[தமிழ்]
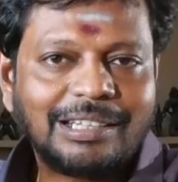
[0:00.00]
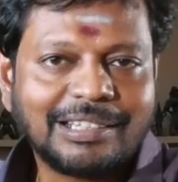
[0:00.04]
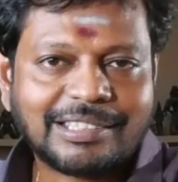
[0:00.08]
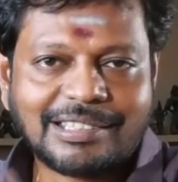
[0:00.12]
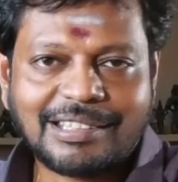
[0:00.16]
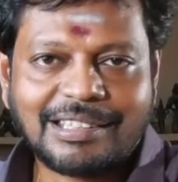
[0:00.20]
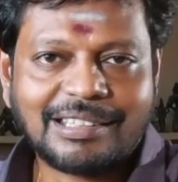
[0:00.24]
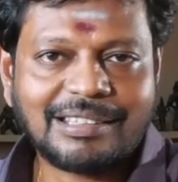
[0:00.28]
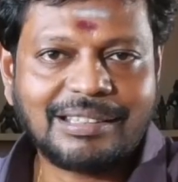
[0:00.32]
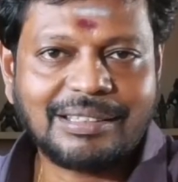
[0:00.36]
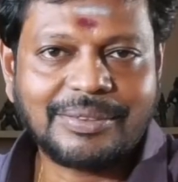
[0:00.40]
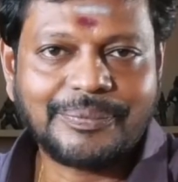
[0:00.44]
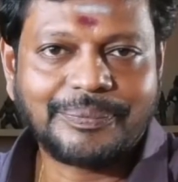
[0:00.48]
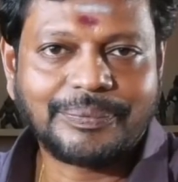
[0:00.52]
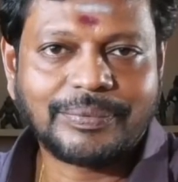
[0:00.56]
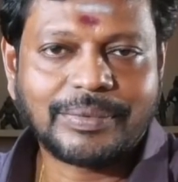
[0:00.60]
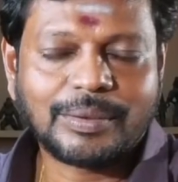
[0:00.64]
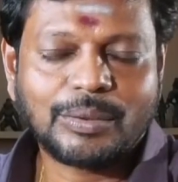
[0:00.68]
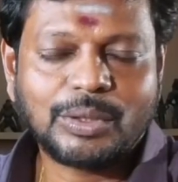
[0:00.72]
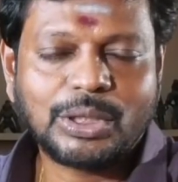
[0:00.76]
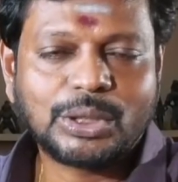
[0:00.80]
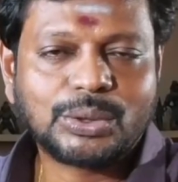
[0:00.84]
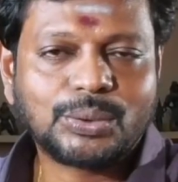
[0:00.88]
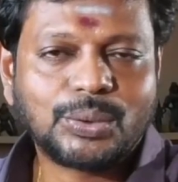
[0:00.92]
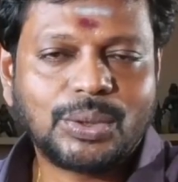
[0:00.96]
ரெண்டு இடத்துல தான்
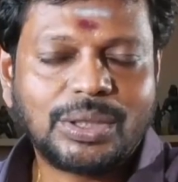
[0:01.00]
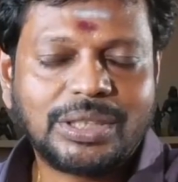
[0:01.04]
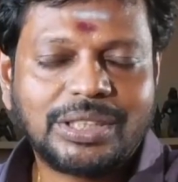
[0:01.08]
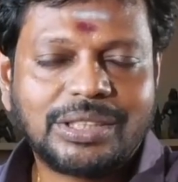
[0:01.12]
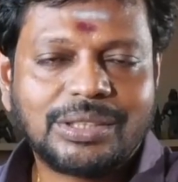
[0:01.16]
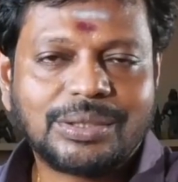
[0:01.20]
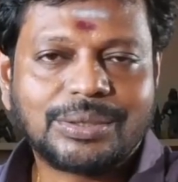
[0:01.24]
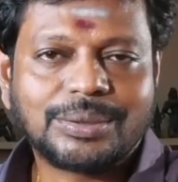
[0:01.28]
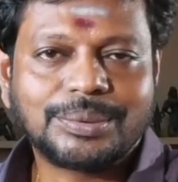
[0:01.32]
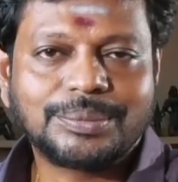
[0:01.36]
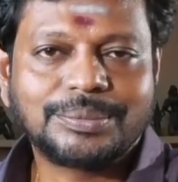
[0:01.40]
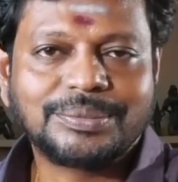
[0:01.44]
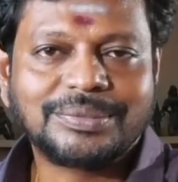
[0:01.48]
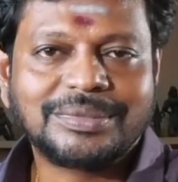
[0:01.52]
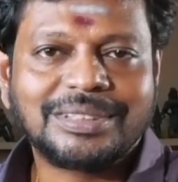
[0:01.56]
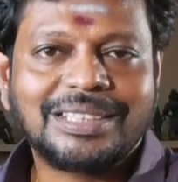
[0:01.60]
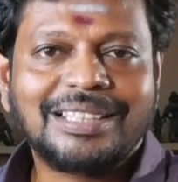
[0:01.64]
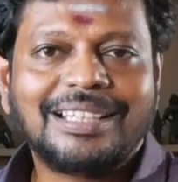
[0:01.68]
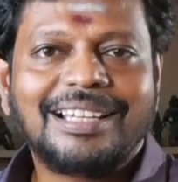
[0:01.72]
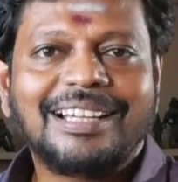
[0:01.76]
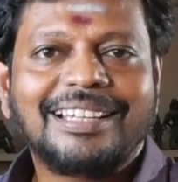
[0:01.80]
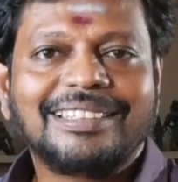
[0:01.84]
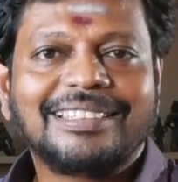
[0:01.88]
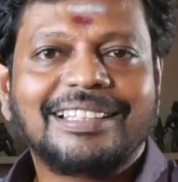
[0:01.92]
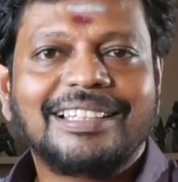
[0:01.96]
வந்து சூழ்ந்திருக்கும்
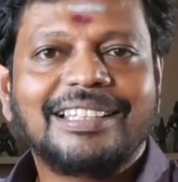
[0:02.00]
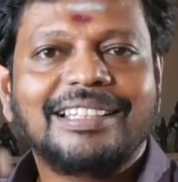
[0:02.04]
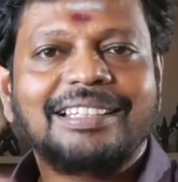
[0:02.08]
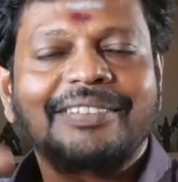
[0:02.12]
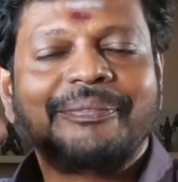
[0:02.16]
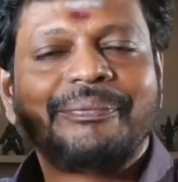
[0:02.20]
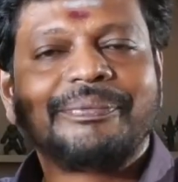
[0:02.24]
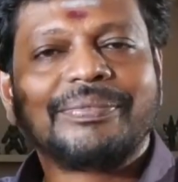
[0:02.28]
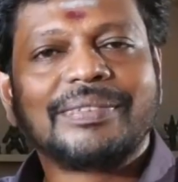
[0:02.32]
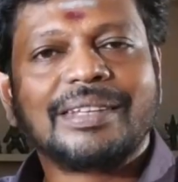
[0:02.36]
அதனால்